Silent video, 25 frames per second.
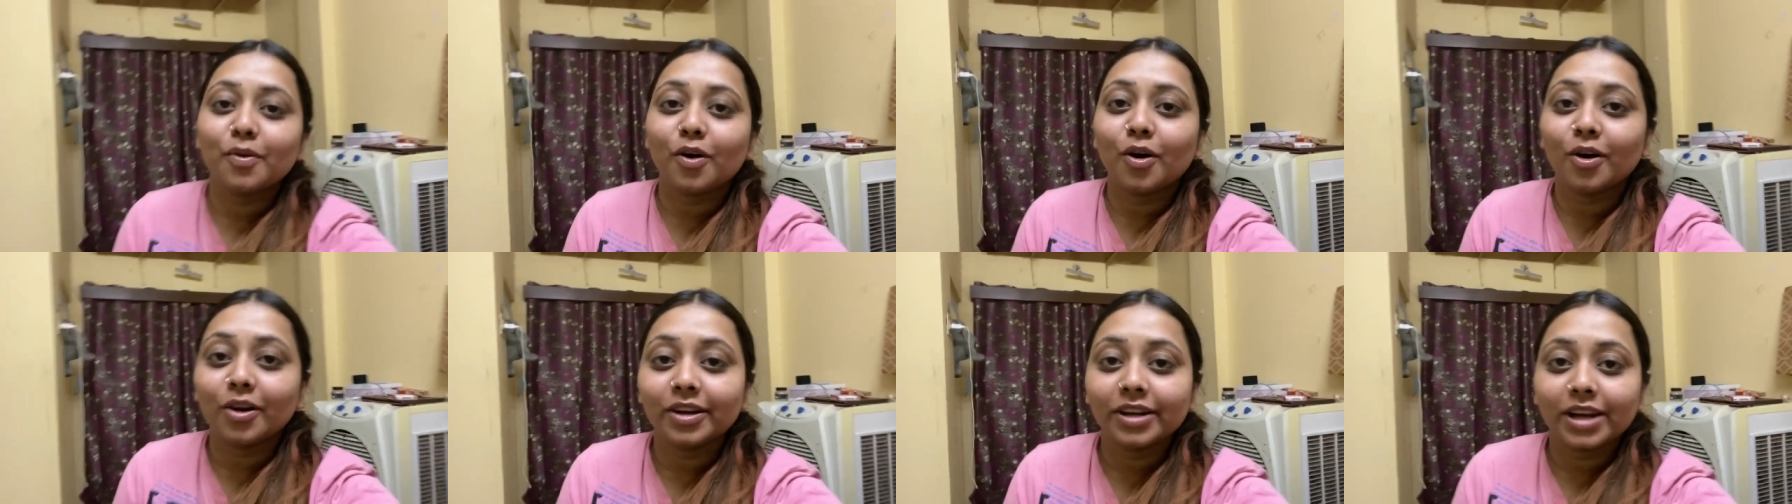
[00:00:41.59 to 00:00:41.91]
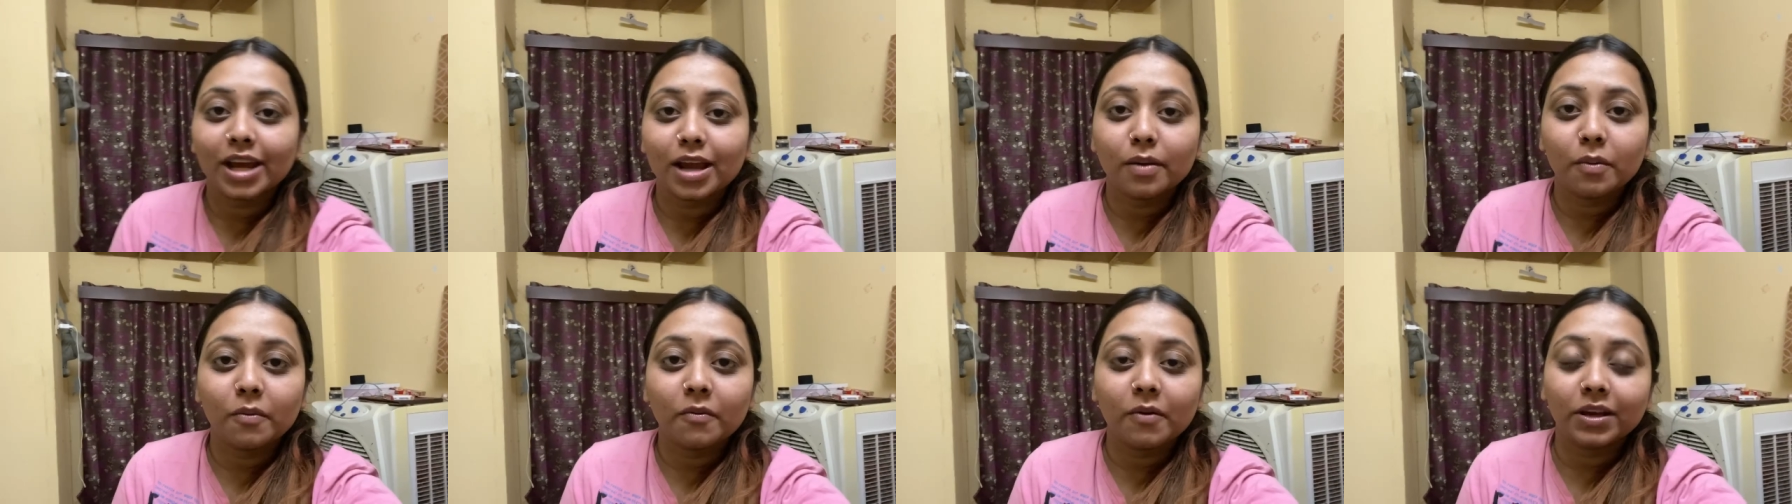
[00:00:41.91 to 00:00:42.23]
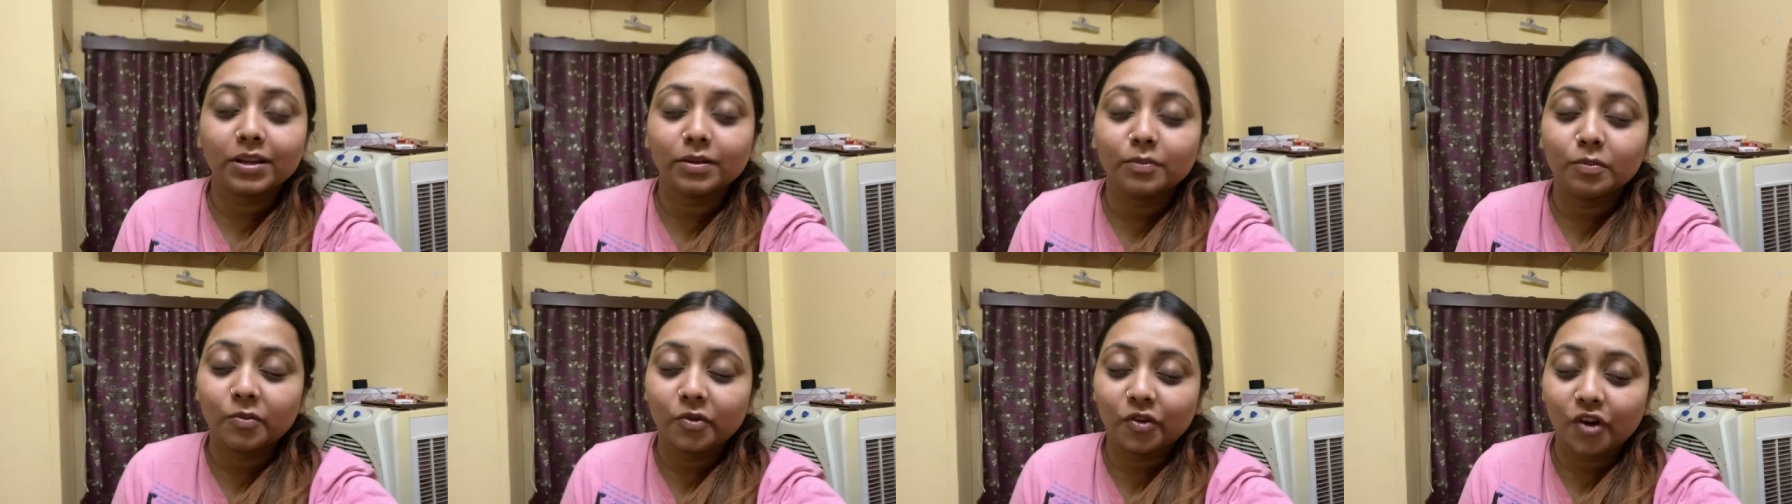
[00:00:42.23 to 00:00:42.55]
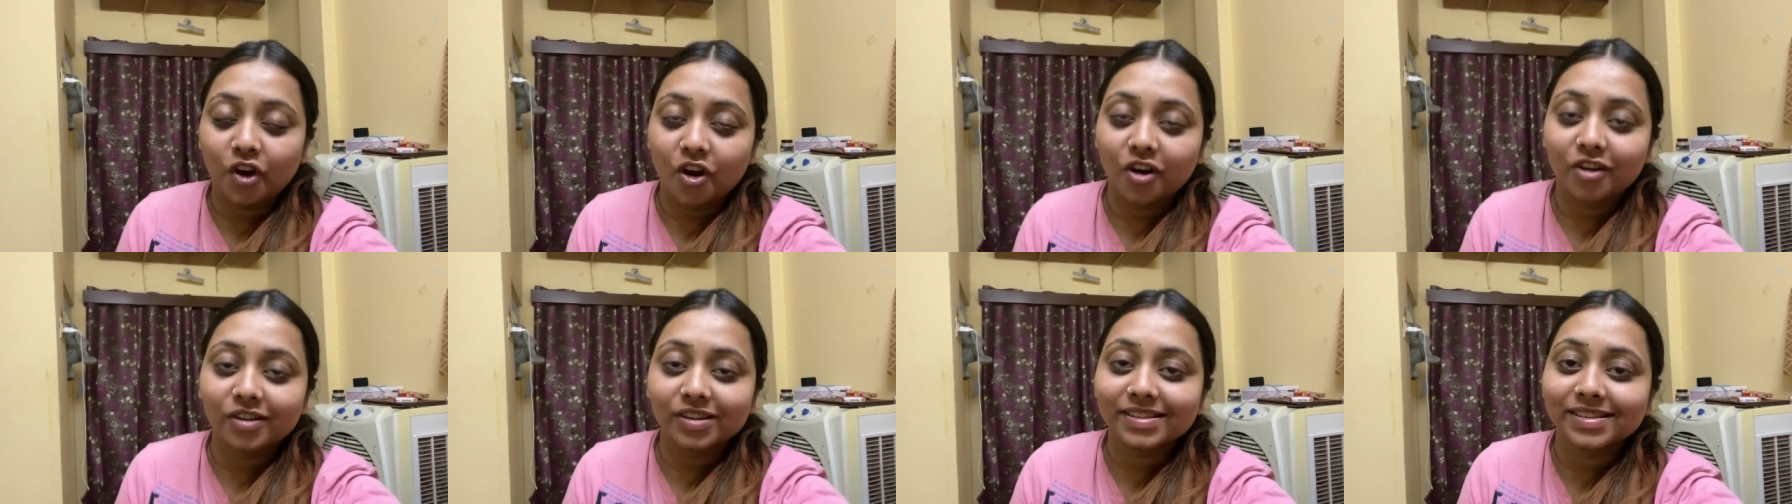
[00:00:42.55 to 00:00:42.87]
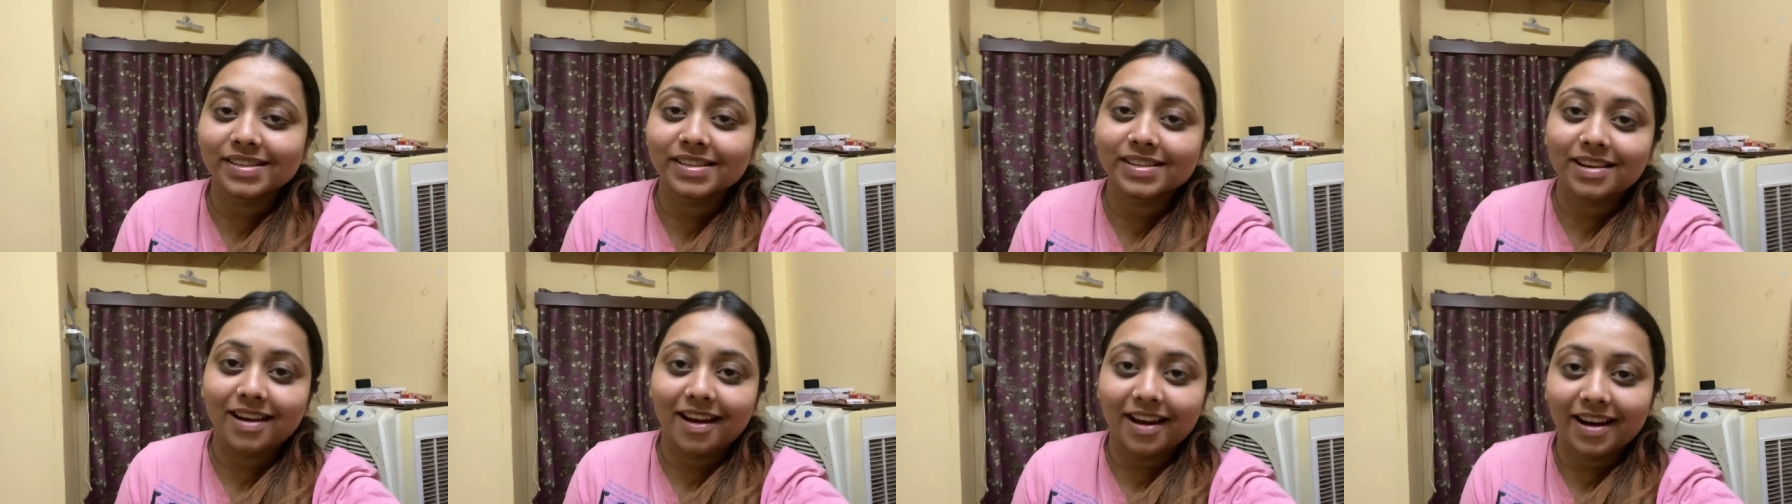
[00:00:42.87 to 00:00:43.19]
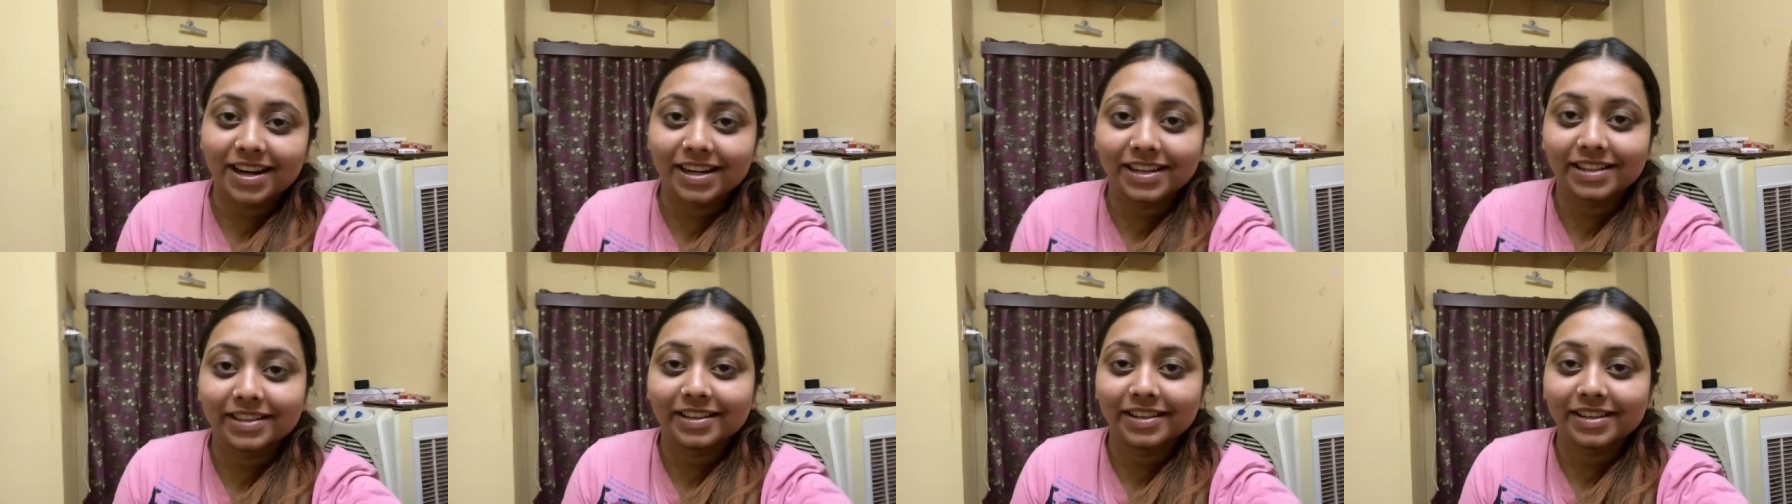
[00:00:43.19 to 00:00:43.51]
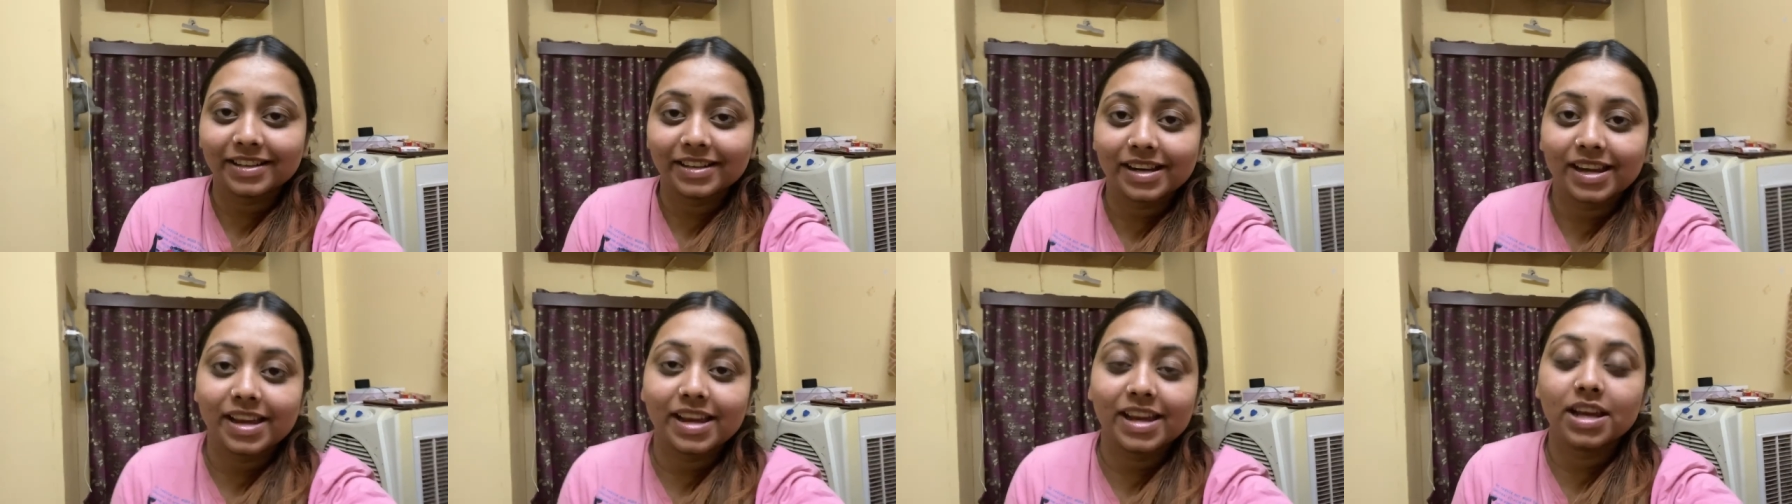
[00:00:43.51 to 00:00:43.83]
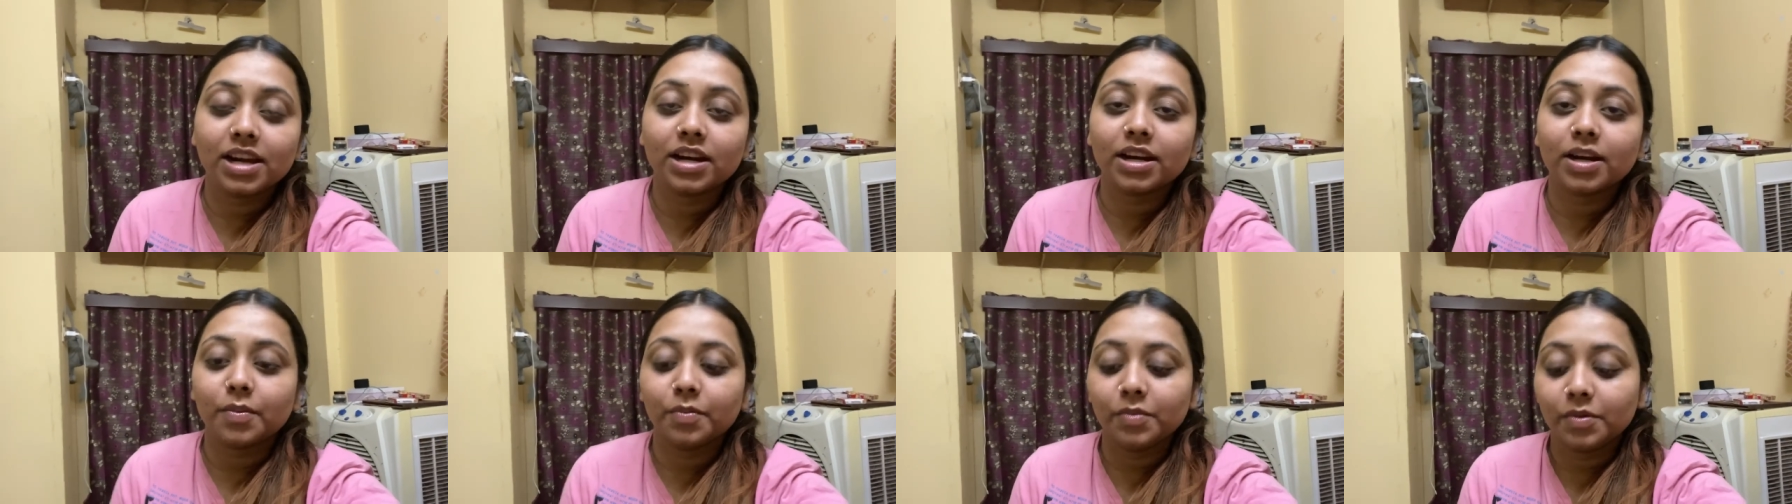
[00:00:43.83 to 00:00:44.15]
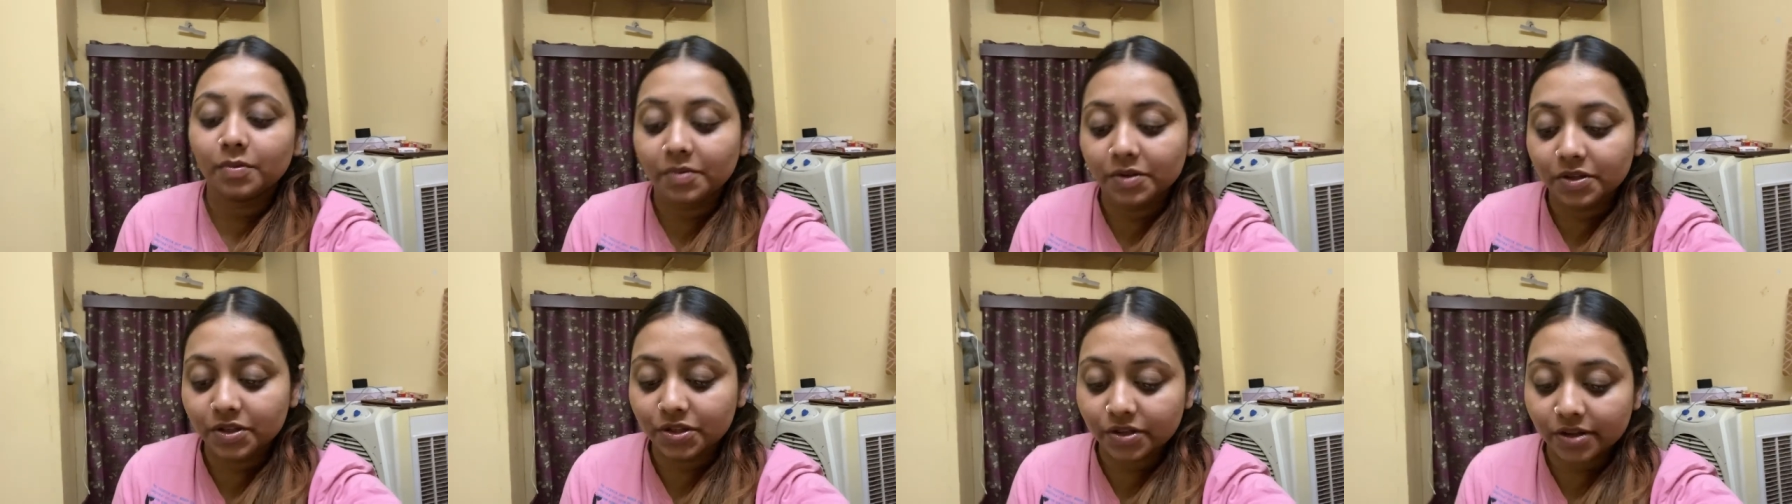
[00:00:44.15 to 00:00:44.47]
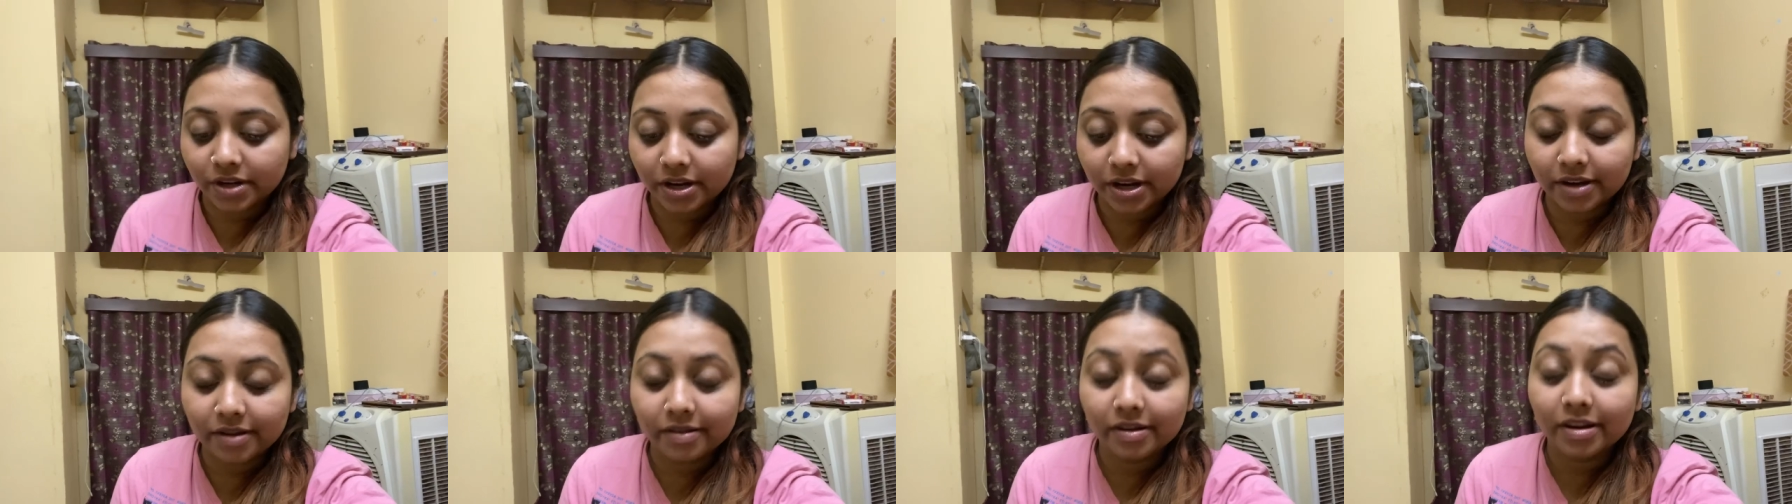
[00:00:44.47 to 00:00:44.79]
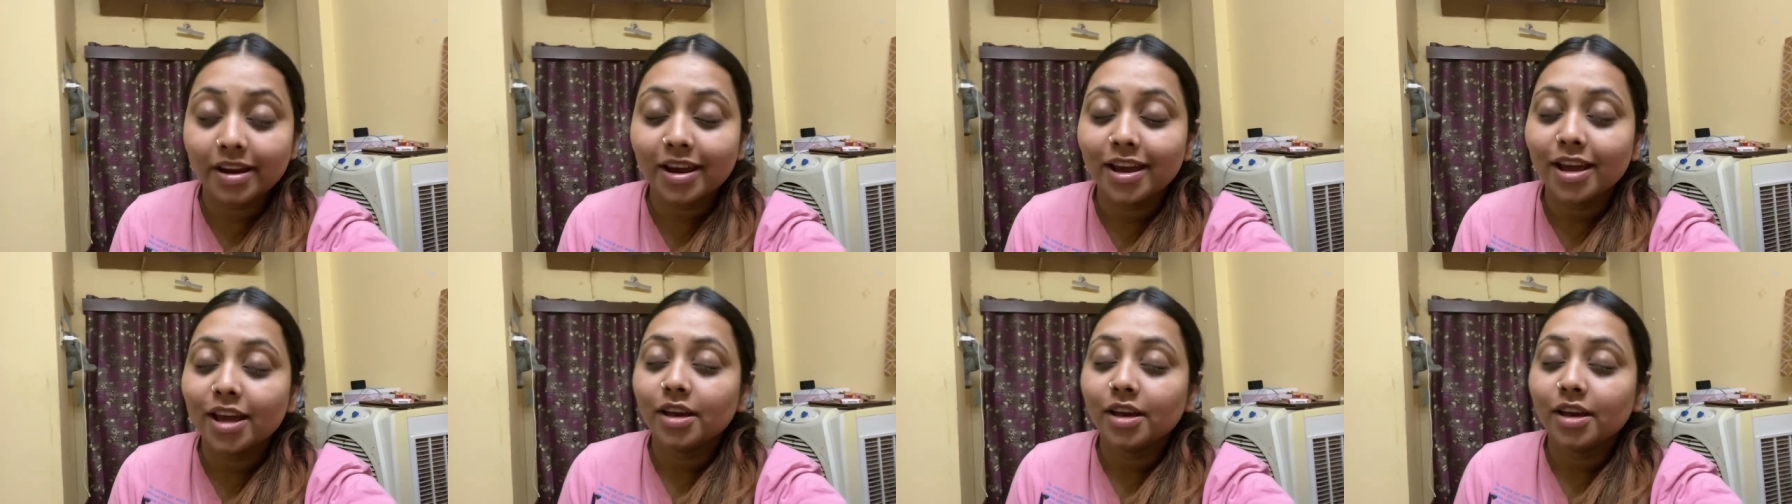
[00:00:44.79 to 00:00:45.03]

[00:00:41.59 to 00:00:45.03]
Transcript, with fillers: बहुत टाइम बाद ब्लॉग स्टार्ट कर रहे हैं अभी बज रहे हैं